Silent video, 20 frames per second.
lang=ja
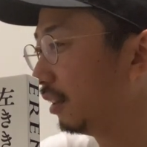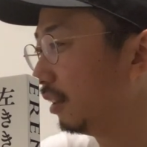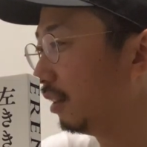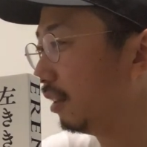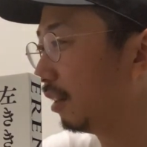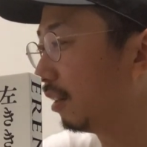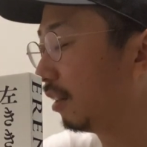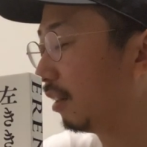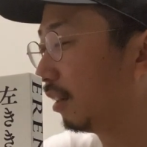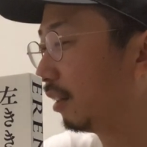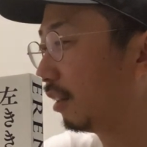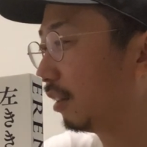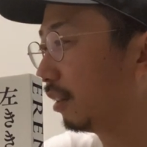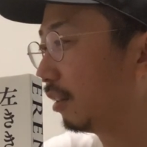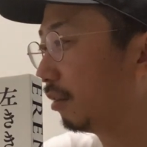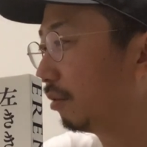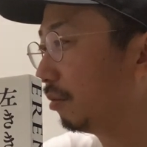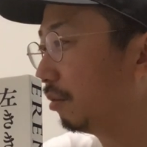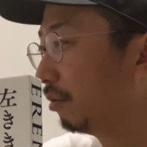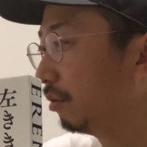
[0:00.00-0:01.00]
いやー
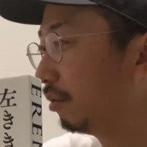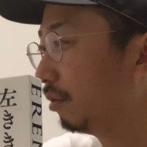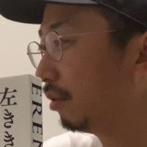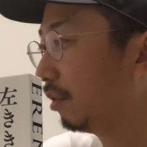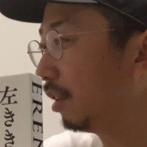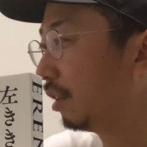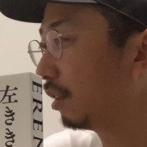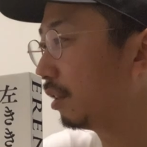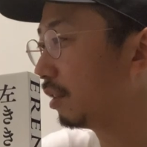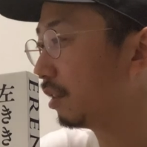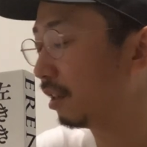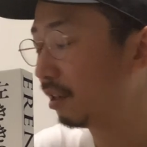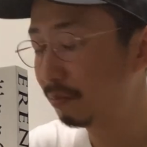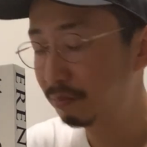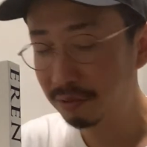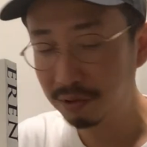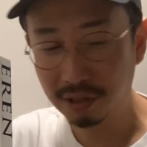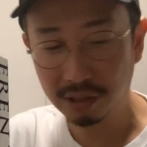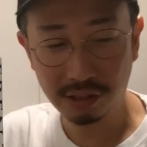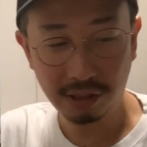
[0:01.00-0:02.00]
ほんとなんか
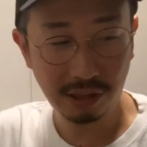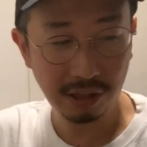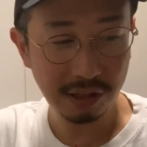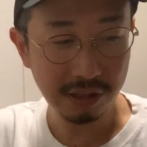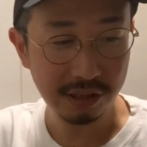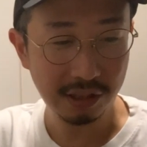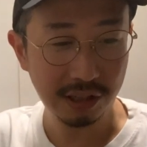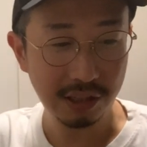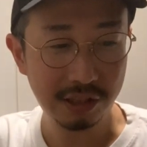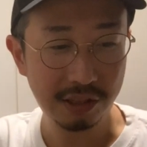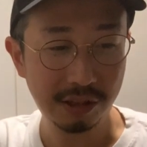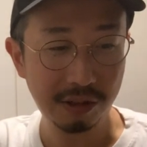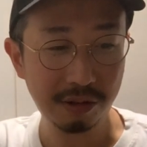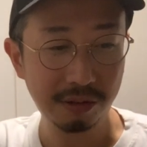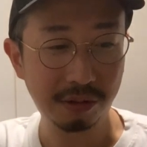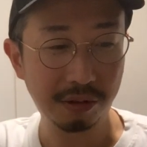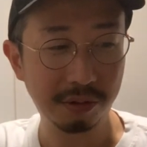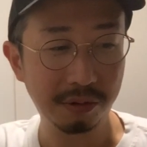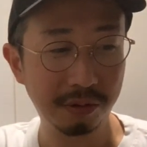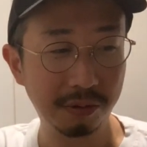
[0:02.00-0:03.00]
ジャンプラで連載して
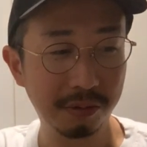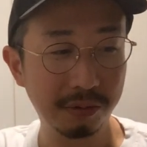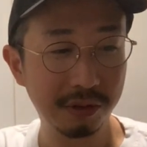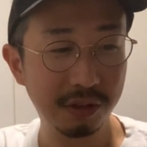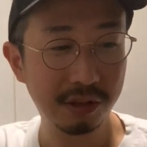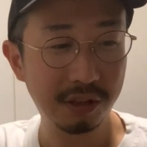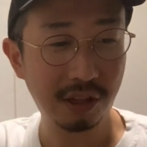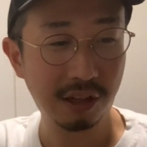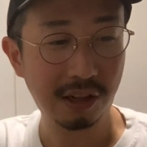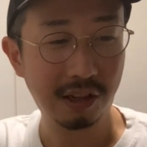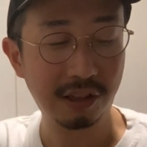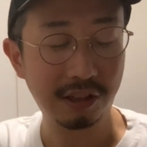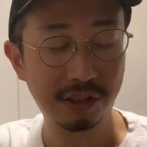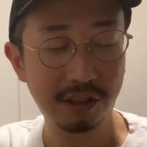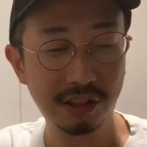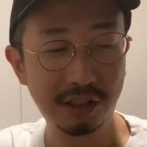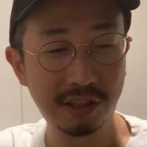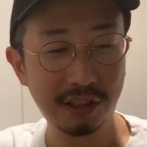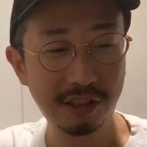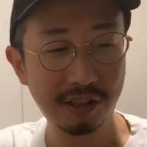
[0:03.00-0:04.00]
るとさ
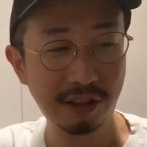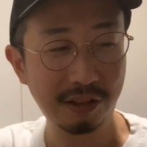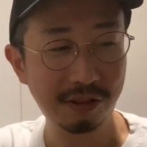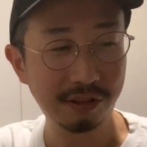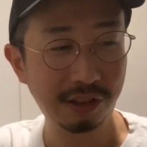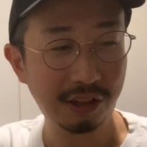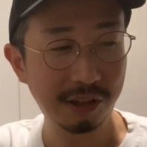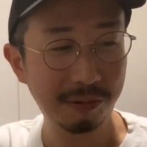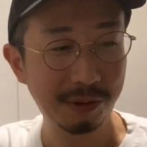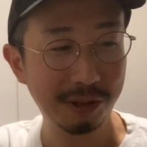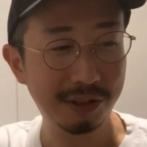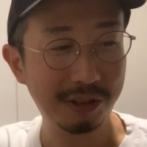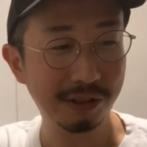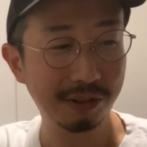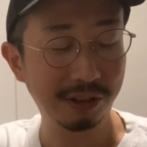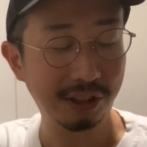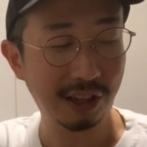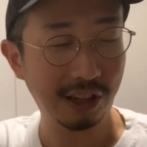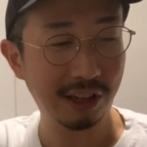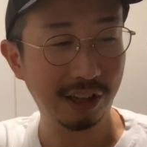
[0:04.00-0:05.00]
自信なくなります
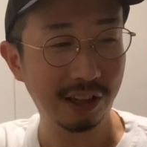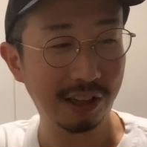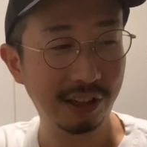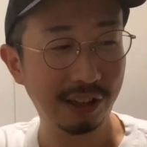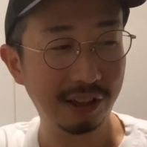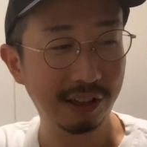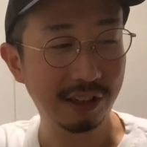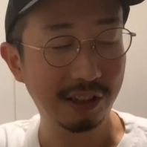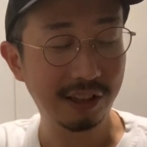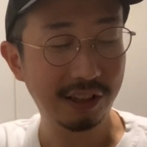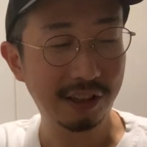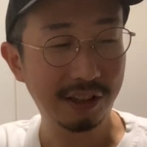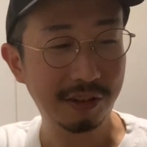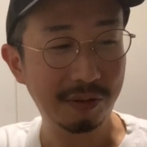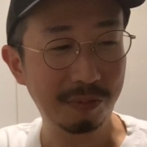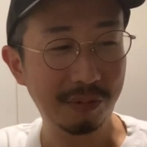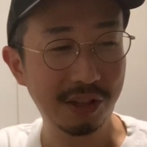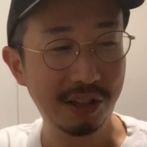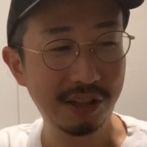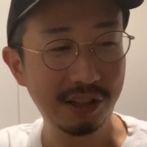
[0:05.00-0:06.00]
よね
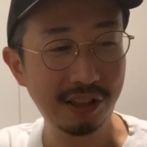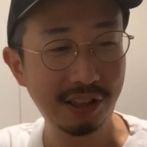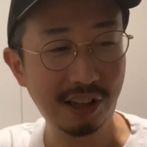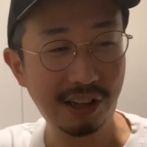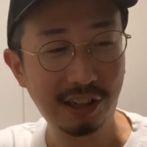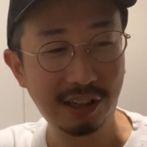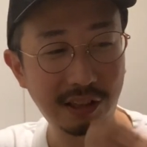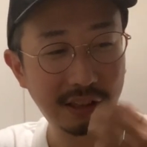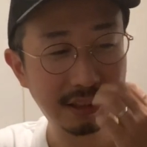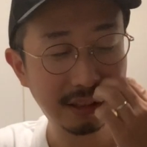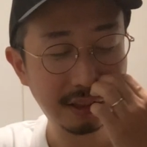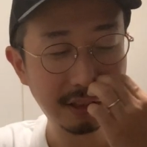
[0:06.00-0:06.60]
みんな